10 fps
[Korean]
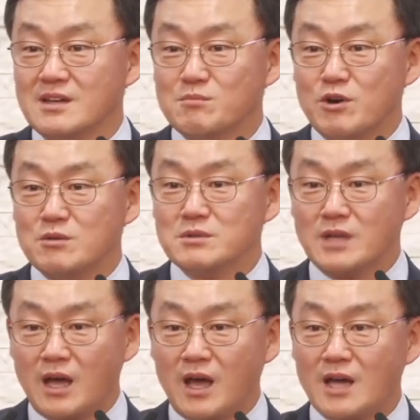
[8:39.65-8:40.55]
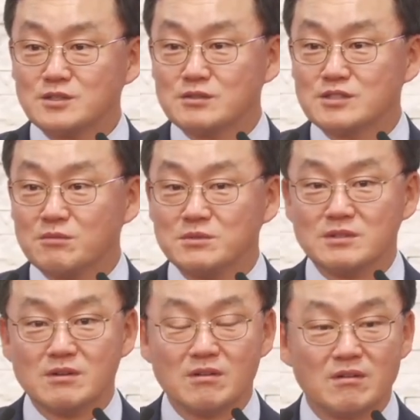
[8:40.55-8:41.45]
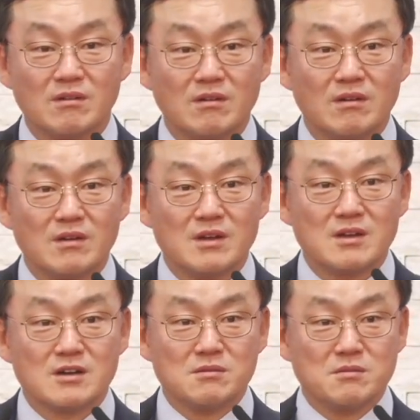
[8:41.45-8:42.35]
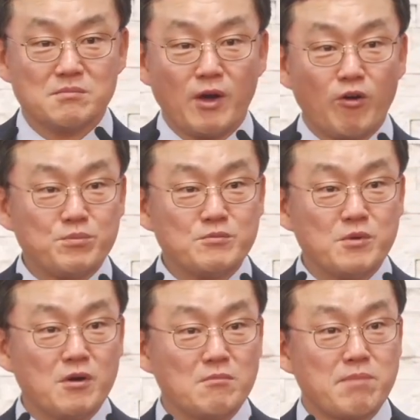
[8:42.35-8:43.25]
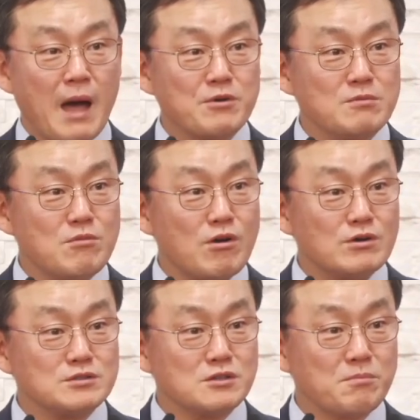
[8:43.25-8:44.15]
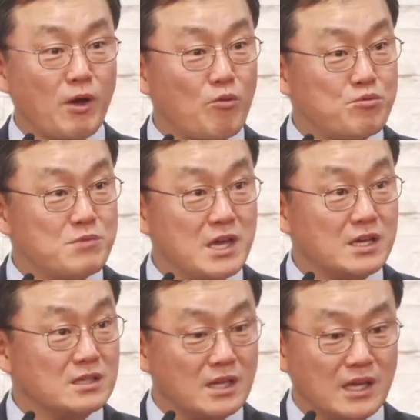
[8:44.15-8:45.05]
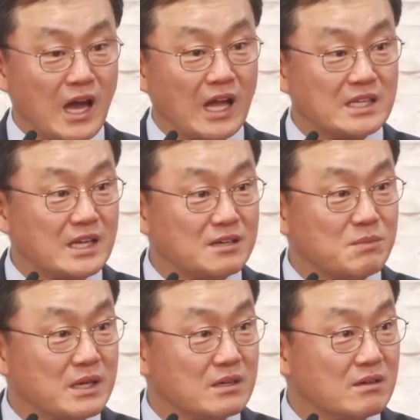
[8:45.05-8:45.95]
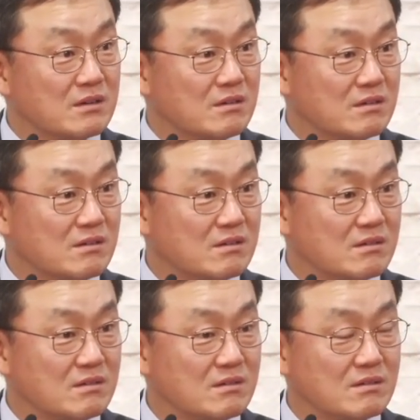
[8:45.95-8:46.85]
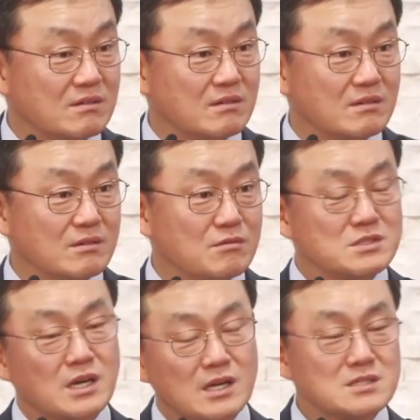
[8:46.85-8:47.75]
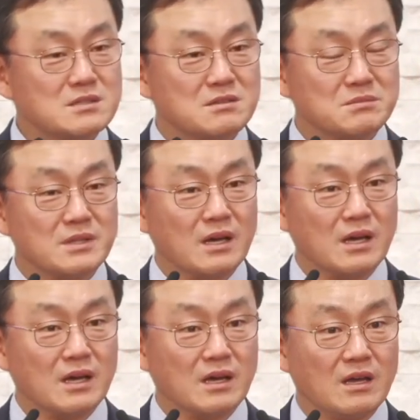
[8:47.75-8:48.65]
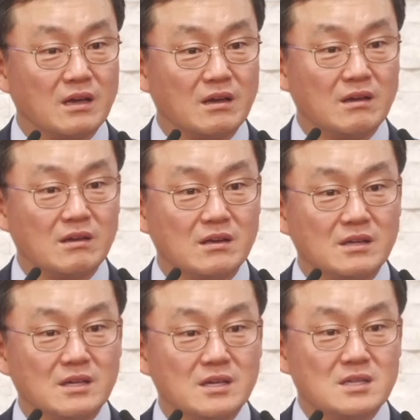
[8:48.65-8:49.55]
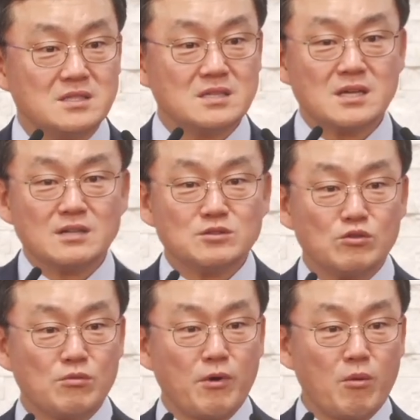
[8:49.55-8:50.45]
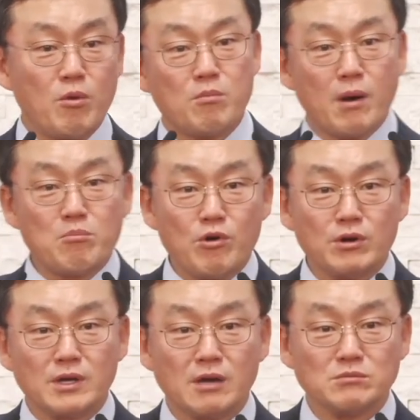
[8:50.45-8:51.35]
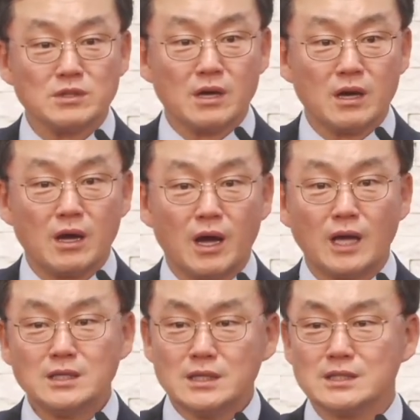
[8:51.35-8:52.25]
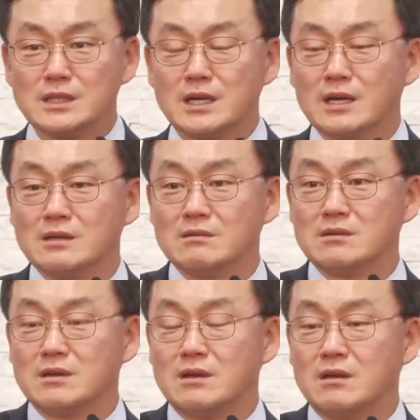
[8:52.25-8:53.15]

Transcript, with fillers: 먹으면 다 설사하면요. 그러면 배고프면 밥을 먹어서 배고픔이 해결되는 게 아니라 고 그 말인 거예요. 여러분 잘 아셔야 됩니다. 세상적으로 배고프면 밥 먹어 얘기합니다. 아니라니까 그게.